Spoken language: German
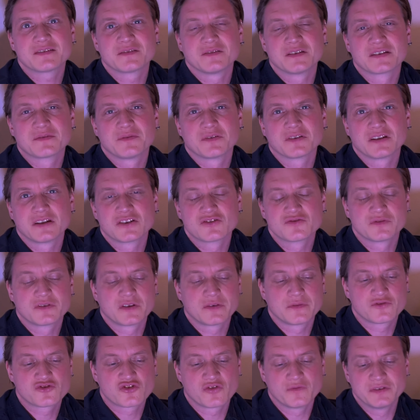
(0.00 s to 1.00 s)
Und das wurde dann
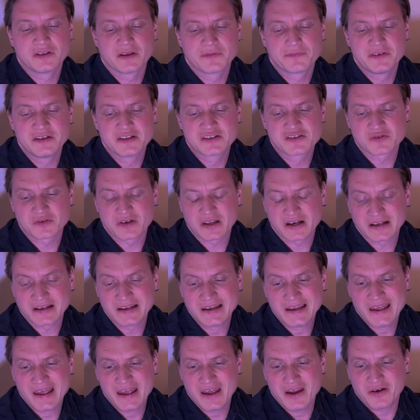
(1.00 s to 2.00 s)
schon wieder viel zu lang. Und
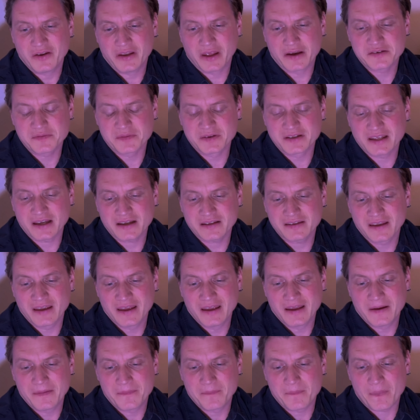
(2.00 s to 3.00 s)
da habe ich mir gedacht,
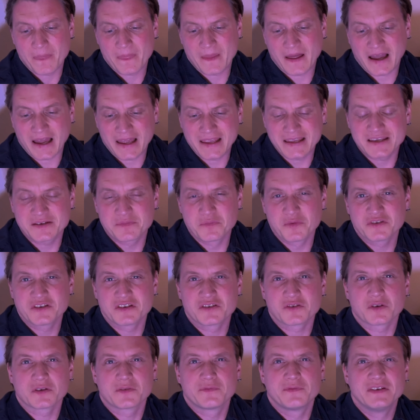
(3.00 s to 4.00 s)
eigentlich möchte
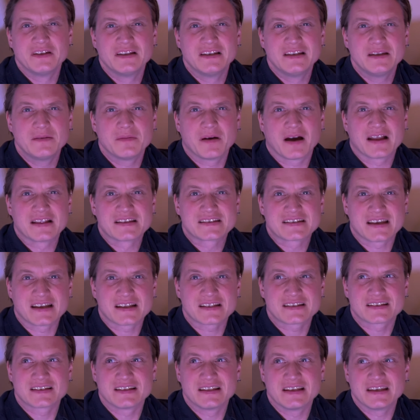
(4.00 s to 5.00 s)
ich euch viel lieber ans
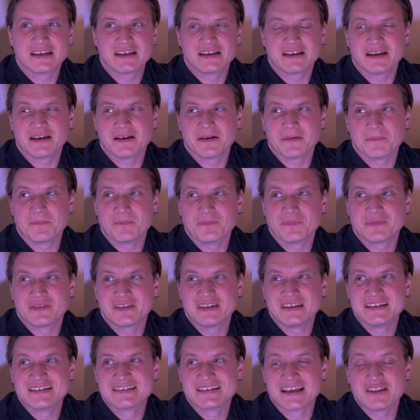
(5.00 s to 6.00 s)
Herz legen, ähm,
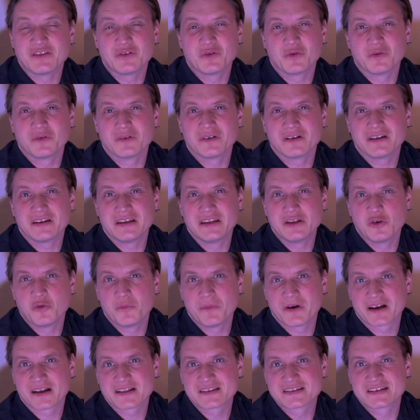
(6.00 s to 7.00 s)
die Sendung Neo
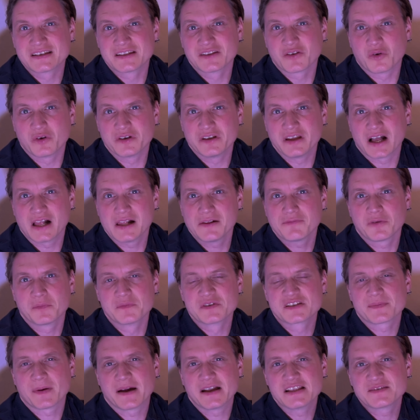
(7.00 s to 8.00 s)
Magazin Royal vom
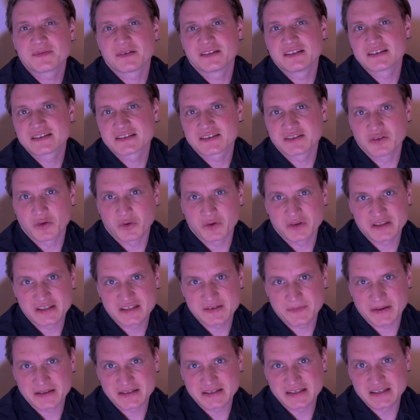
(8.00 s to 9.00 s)

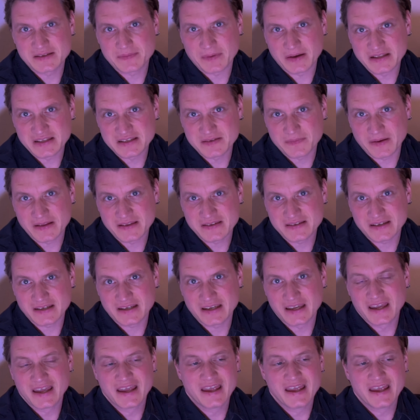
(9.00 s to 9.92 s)
22.09.2022.